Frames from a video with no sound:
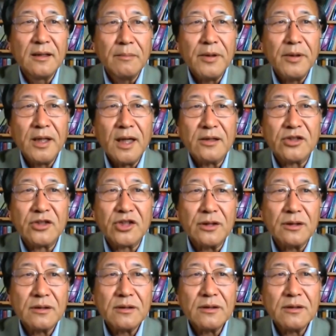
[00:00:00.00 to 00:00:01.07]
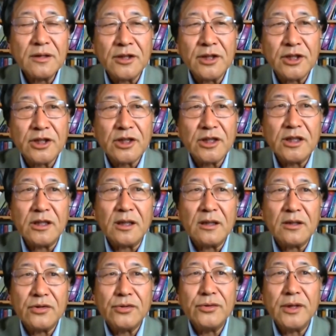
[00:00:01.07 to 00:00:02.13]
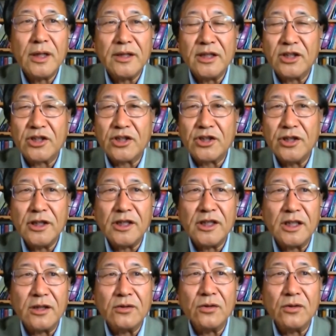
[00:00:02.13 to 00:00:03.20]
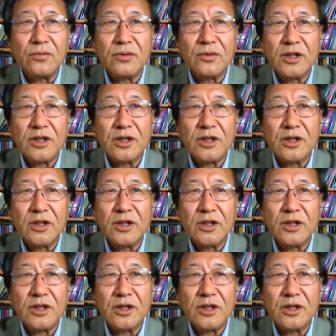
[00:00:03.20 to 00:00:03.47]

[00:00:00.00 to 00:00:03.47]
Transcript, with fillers: 必要的时时刻需要以实际行动